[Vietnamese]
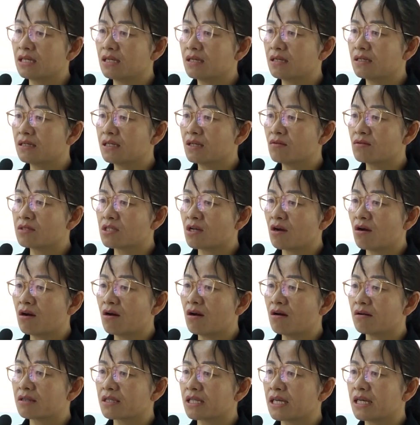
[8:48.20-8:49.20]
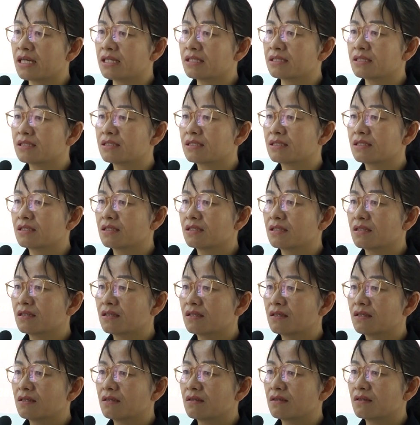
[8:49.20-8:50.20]
luông bùn bàn dành ngân sách trung ương
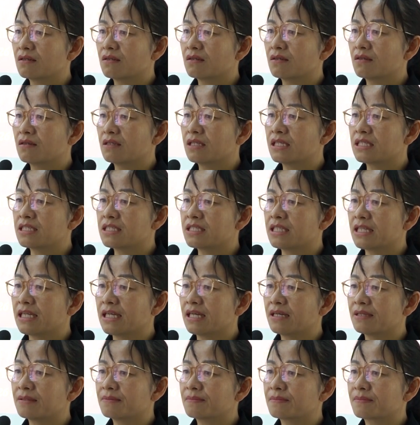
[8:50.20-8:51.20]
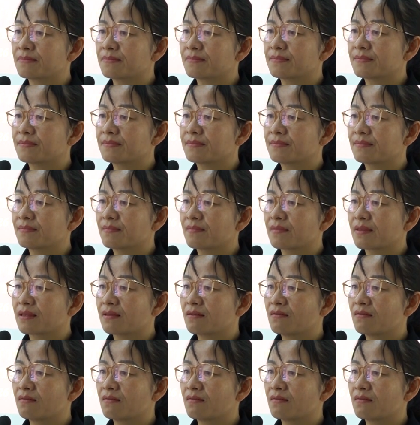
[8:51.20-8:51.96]
tỷ sòng văn phải sao xí nàng bằng